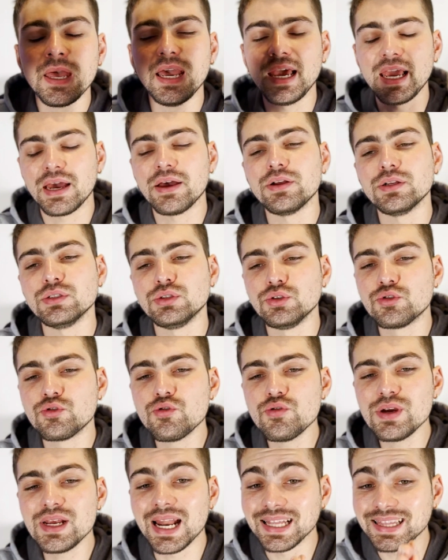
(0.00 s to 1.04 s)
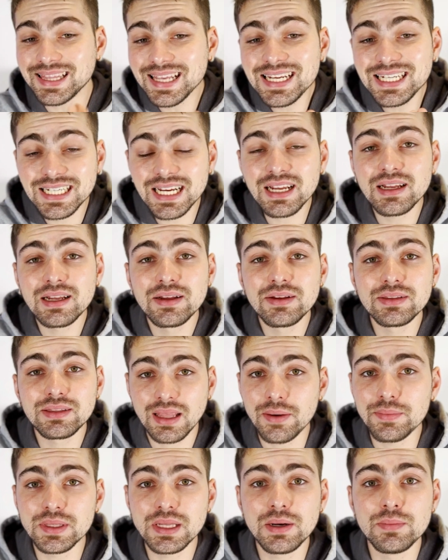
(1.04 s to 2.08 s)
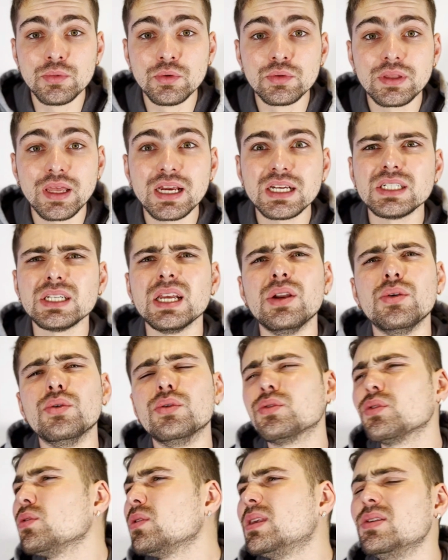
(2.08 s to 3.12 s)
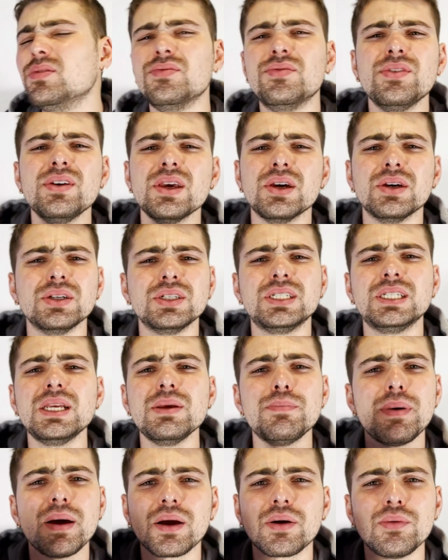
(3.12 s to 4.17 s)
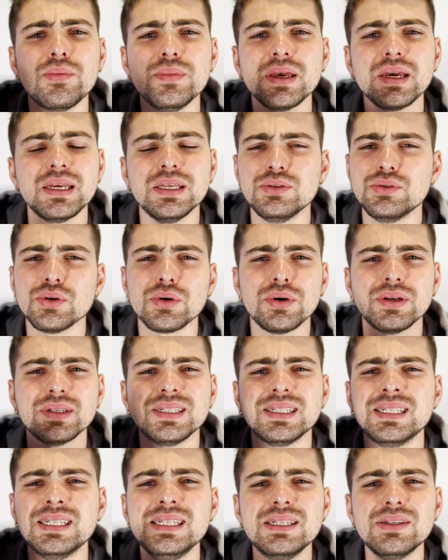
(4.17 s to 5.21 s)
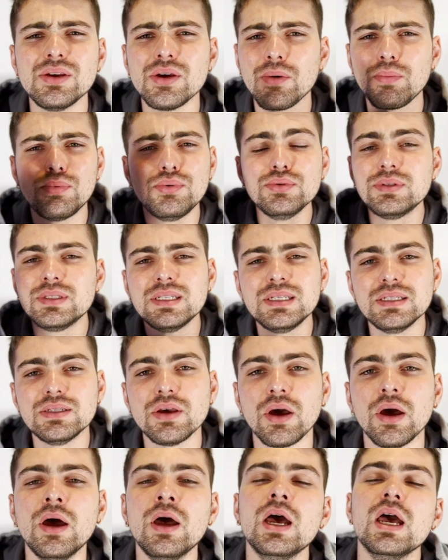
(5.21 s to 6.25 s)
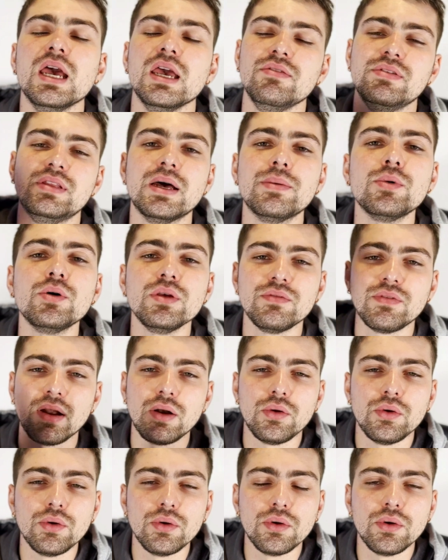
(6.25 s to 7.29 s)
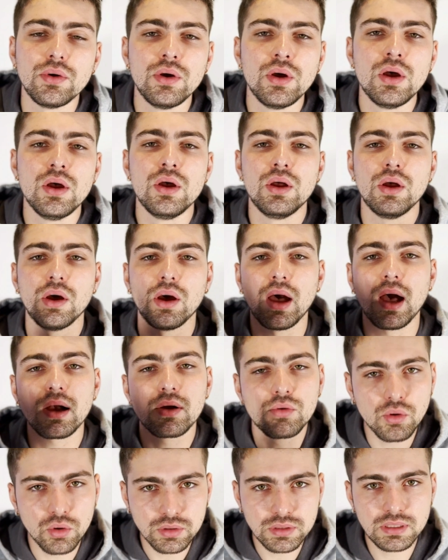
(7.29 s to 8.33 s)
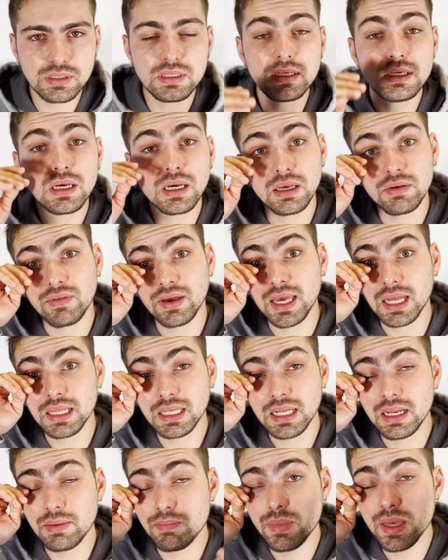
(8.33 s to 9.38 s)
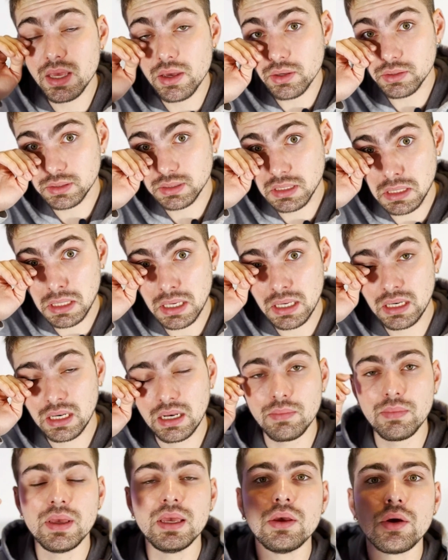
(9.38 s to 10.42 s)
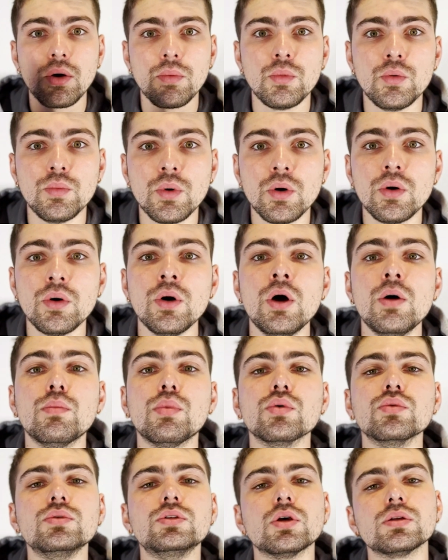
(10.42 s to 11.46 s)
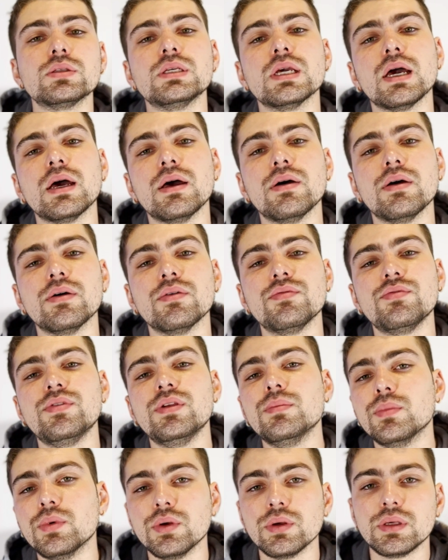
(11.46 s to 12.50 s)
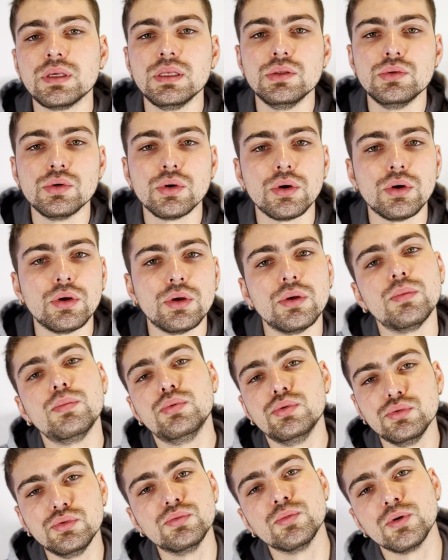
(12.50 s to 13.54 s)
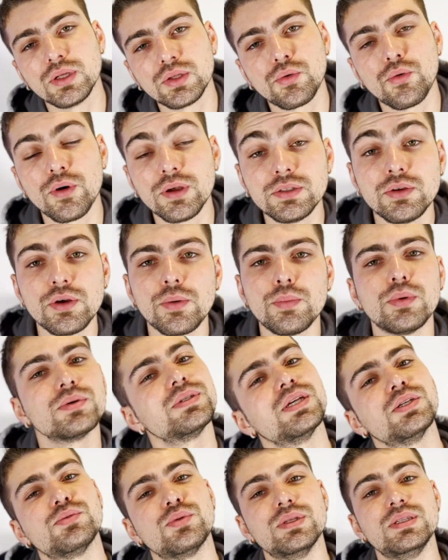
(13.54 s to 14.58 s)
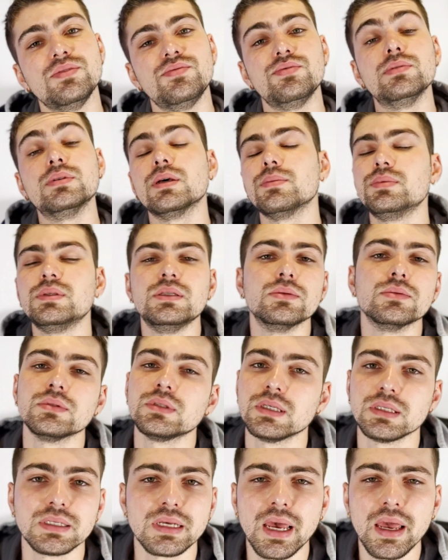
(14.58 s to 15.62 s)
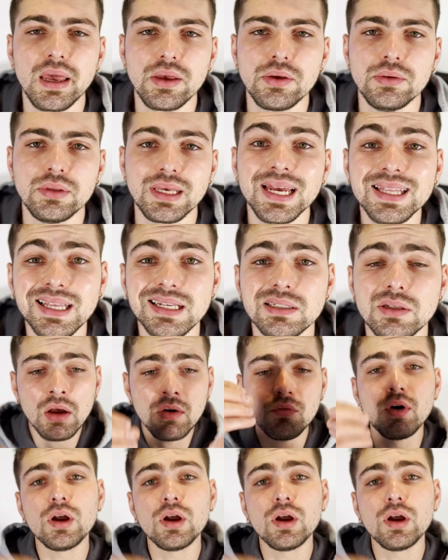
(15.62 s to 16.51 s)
Et du coup, il a déjà terminer le montage et le truc qui fait euh, je sais pas combien, il dure 6 euh, heures, plus de 6 heures. Évidemment, il va le raccourcir, il va garder les meilleures scènes, les meilleurs moments pour nous sortir un film qui dure euh, plus ou moins 3 heures pour que ça soit diffusable, sinon ça serait une catastrophe.